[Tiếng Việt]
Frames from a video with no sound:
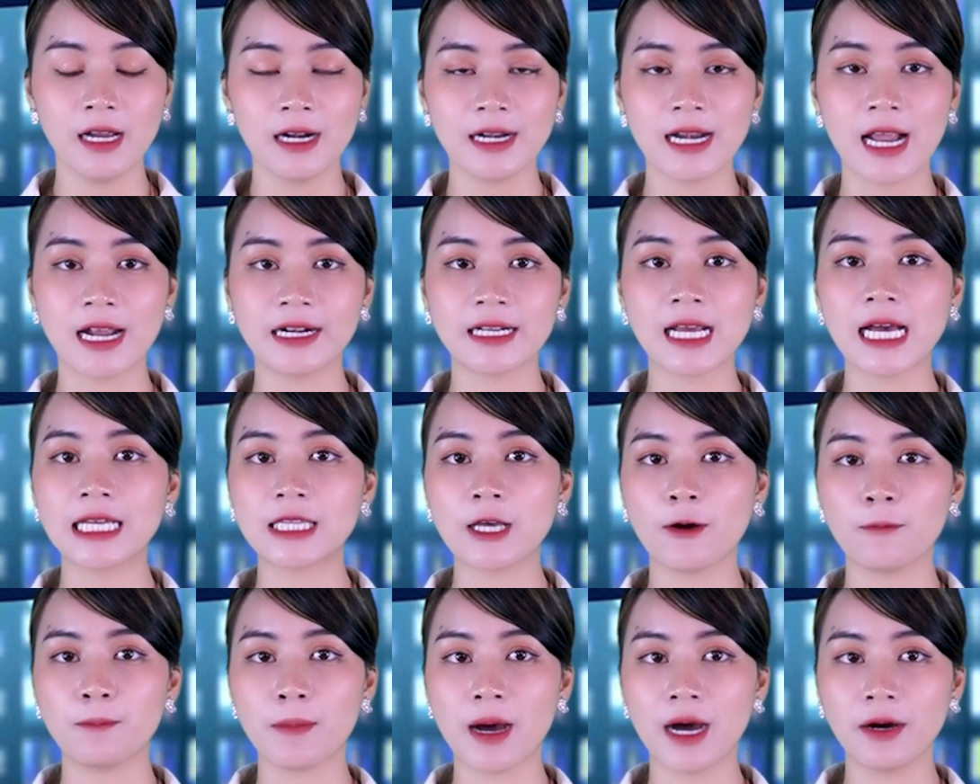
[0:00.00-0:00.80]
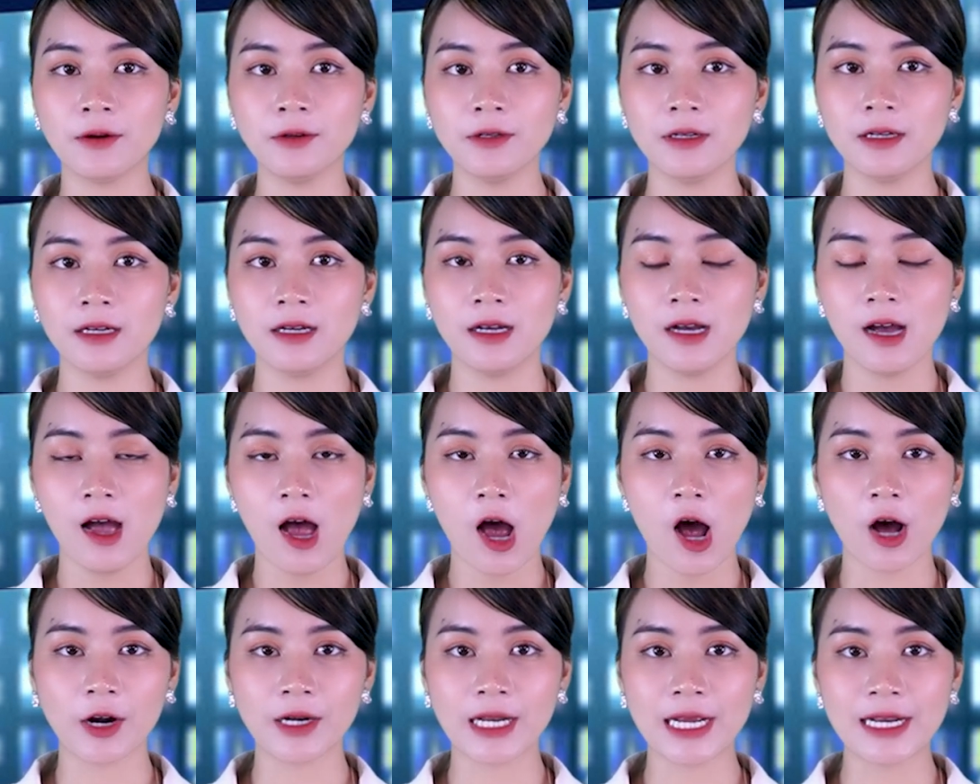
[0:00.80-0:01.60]
đã ra thông báo
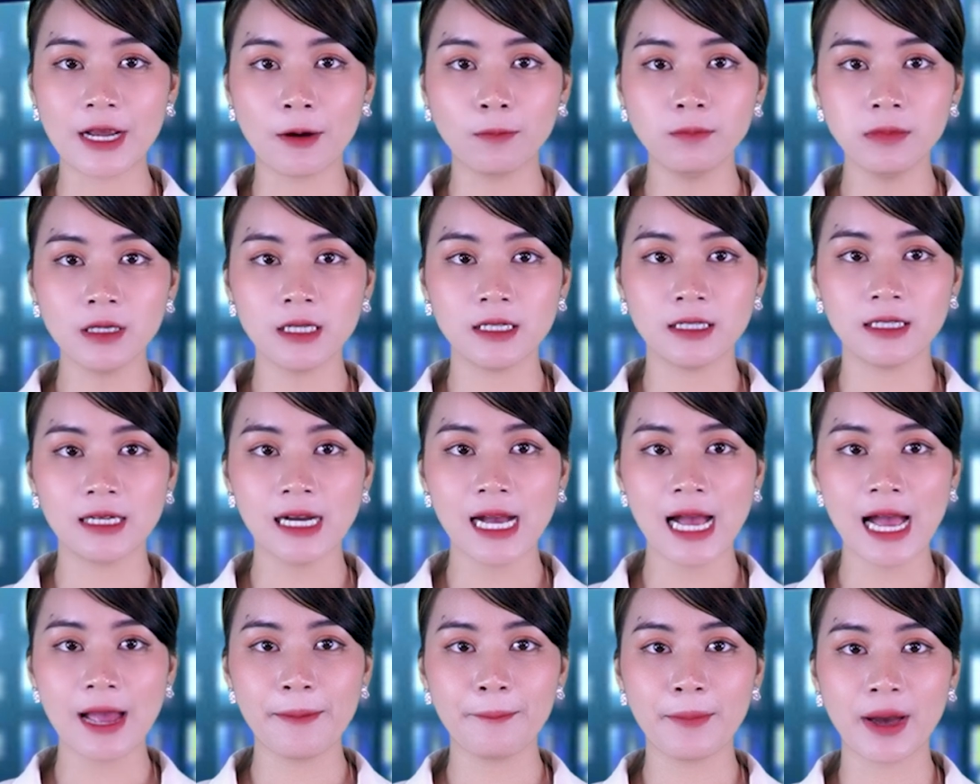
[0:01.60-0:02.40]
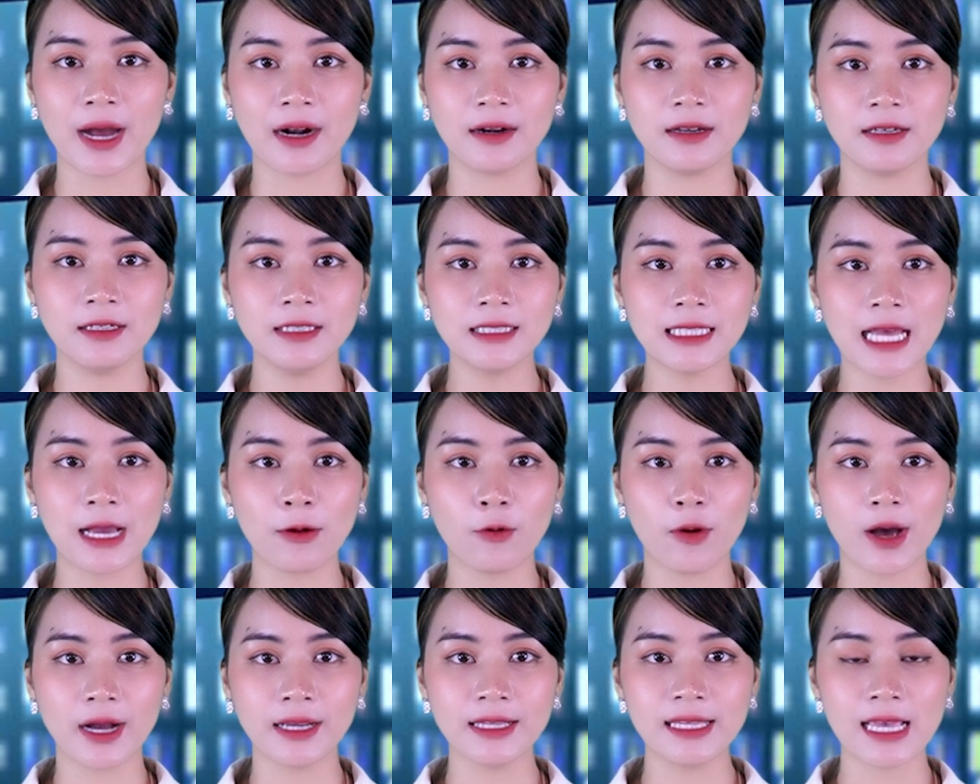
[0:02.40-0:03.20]
họ đã đóng cửa hai mạng lưới tài
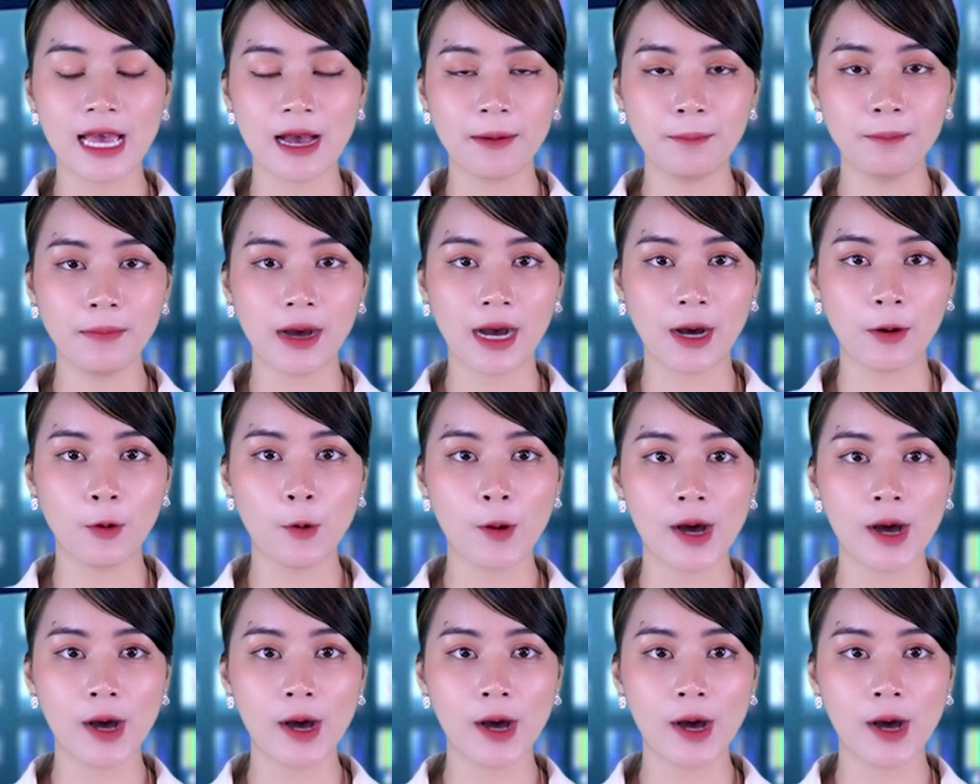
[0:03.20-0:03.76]
khoản giả mạo